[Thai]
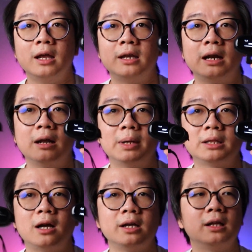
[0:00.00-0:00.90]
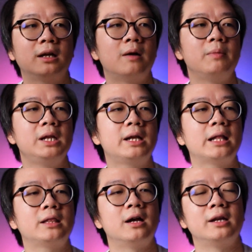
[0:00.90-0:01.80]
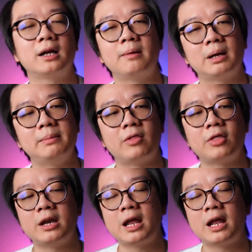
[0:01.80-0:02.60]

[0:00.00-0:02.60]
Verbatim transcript: เดี๋ยวเรามาต่ออินเตอร์คอมวิธีการต่ออินเตอร์คอมก็เหมือนเซ